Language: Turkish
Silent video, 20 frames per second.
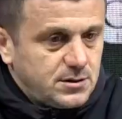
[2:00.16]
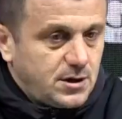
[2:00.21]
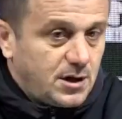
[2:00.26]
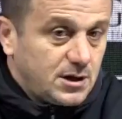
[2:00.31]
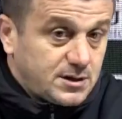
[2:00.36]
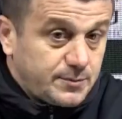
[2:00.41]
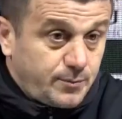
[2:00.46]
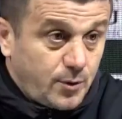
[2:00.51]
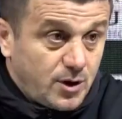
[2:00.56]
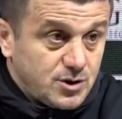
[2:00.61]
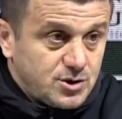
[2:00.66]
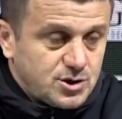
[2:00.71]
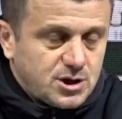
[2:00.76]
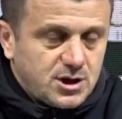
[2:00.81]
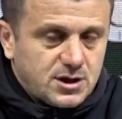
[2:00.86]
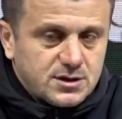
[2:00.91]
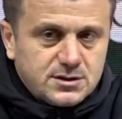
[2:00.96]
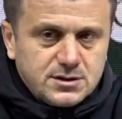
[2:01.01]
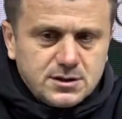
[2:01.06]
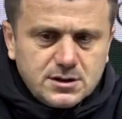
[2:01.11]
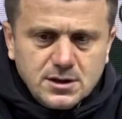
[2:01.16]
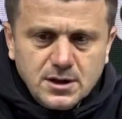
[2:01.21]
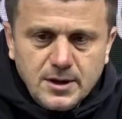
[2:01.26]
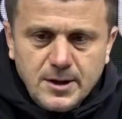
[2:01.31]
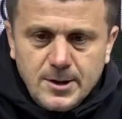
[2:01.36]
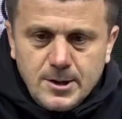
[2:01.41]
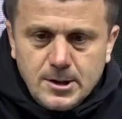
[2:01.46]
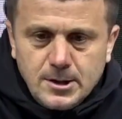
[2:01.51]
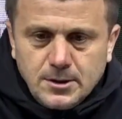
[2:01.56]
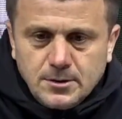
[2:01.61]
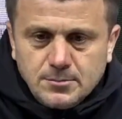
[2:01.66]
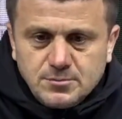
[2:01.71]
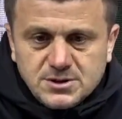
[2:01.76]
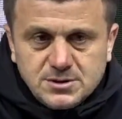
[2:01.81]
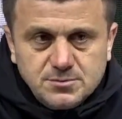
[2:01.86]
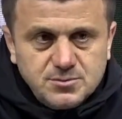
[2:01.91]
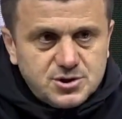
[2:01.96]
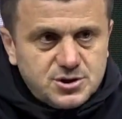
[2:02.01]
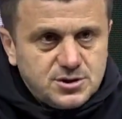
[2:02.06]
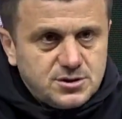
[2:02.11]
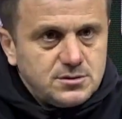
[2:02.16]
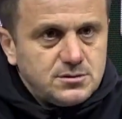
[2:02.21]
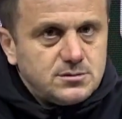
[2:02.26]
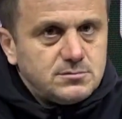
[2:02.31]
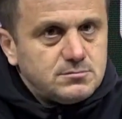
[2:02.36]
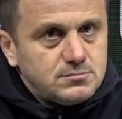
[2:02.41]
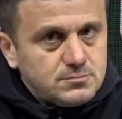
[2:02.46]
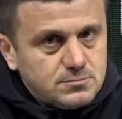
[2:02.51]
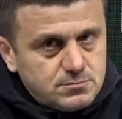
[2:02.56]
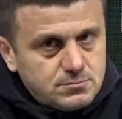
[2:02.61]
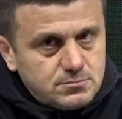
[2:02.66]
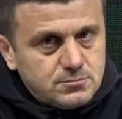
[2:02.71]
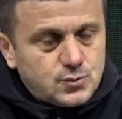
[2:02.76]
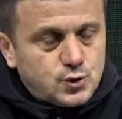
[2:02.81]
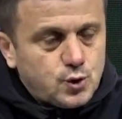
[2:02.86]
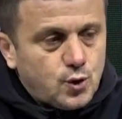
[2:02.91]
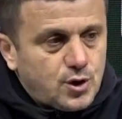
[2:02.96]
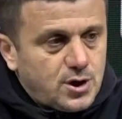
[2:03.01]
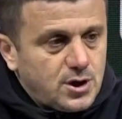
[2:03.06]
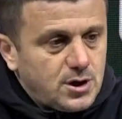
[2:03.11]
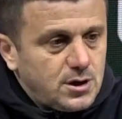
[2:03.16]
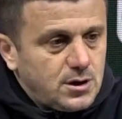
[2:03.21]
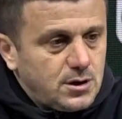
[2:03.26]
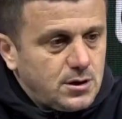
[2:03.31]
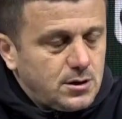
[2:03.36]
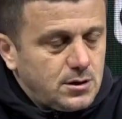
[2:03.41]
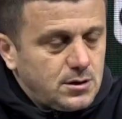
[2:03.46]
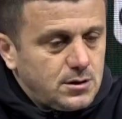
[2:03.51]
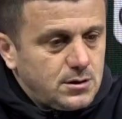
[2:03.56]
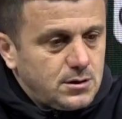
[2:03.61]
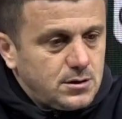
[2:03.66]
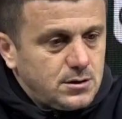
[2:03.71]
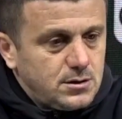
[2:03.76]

altı puan çıkarttık. Bizim için çok iyi. E,